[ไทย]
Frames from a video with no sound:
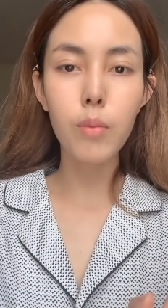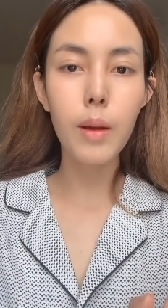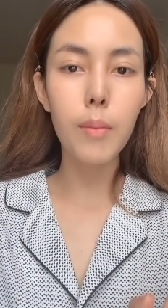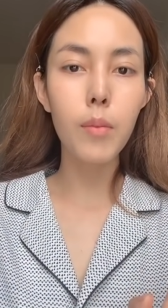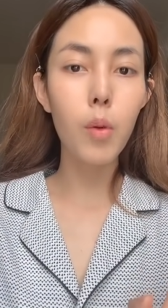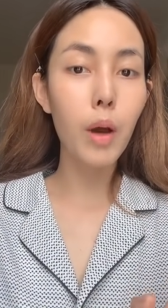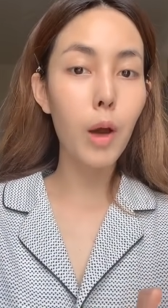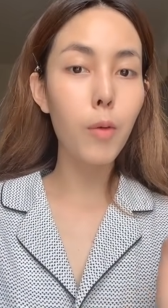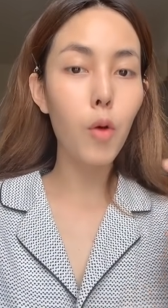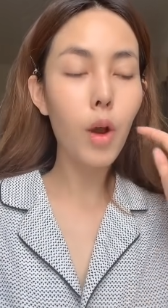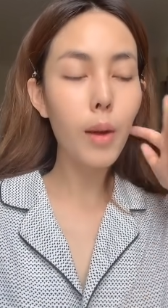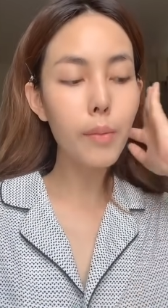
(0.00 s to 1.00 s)
ลุคแบบ
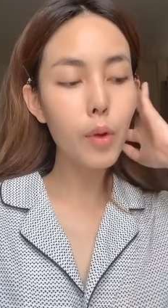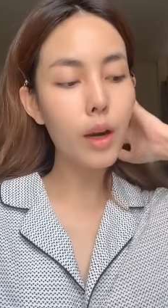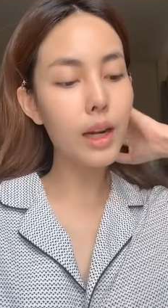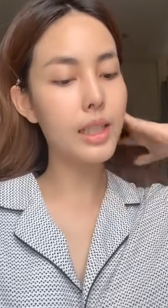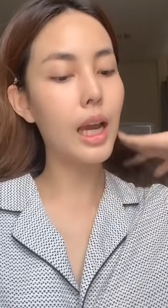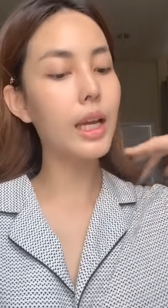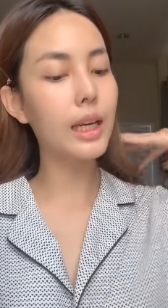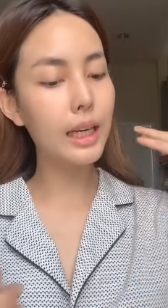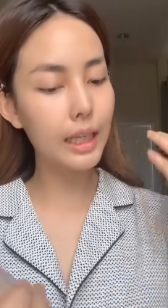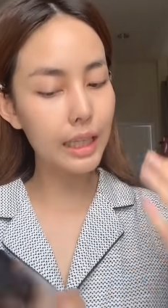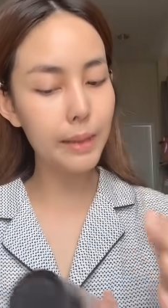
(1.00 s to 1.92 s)
เบาๆเพราะว่าบิวกำลังจะอัด